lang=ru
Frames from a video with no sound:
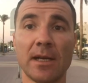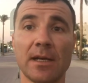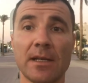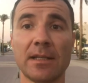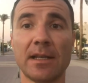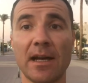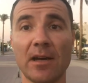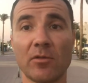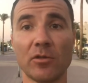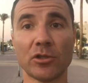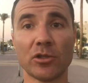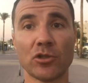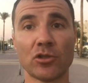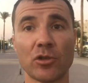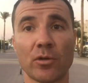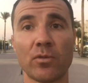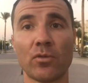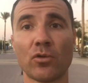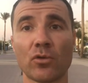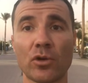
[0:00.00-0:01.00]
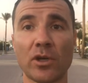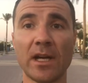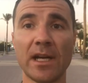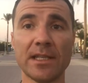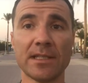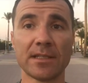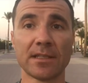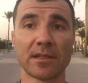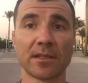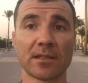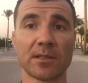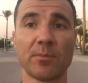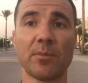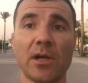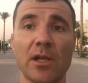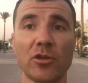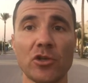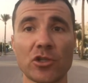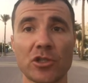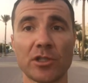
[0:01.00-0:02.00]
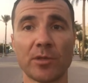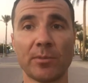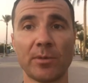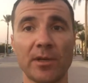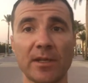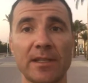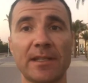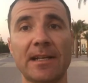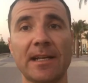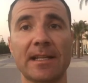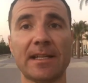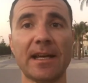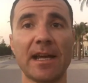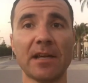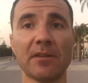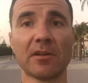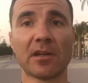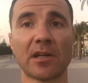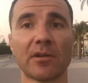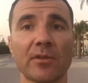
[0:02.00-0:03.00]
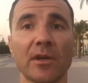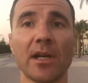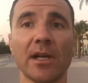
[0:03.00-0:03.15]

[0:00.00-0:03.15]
Да, вот еще в Хургаде расположен, например, для дайверов,